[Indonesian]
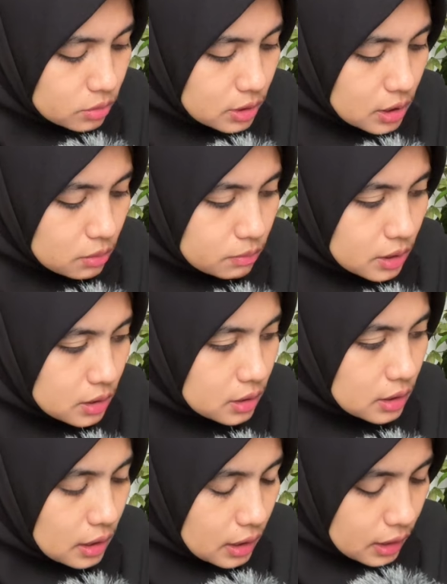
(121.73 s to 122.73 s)
itu dia lebih ke
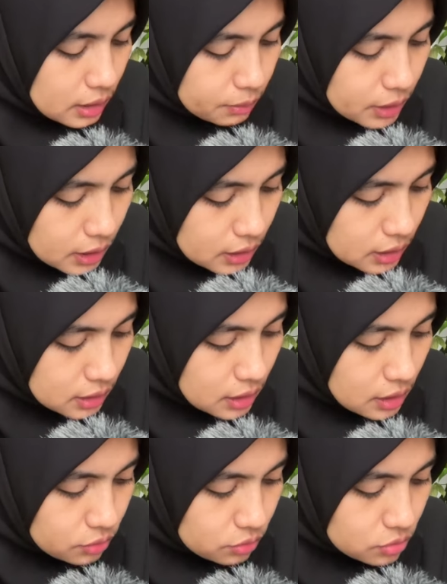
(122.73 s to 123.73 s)
yang kayak merah tadi yang
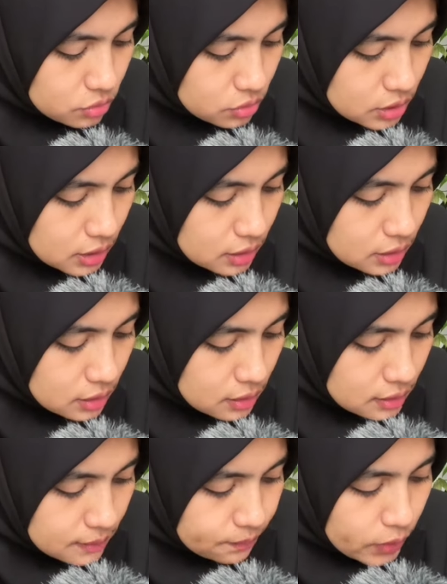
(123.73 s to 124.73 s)
aku tunjukin
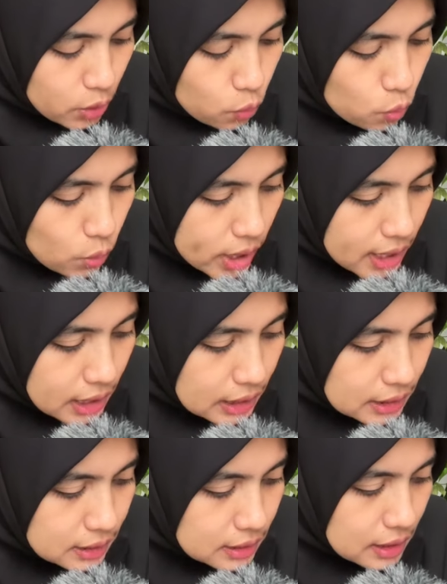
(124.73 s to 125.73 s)

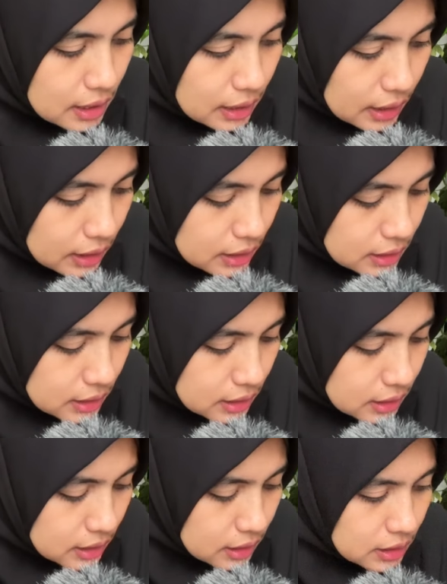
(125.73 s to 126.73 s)
wait nah kayak gini
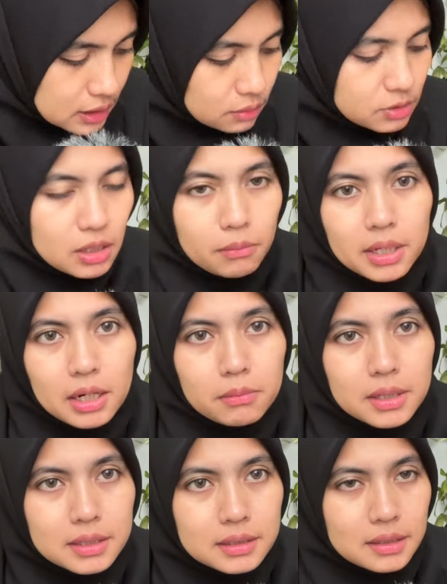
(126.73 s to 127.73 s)
dia bisa merah
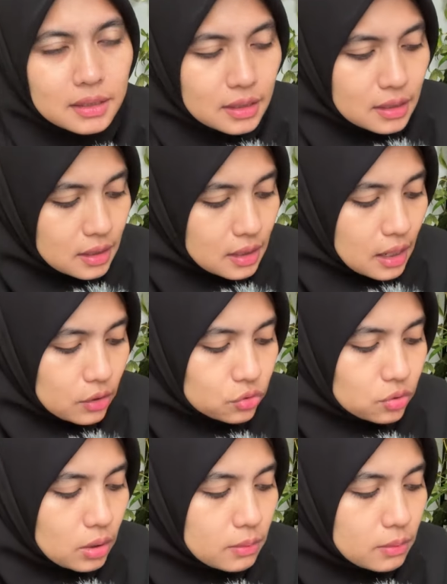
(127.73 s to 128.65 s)
banget aku suka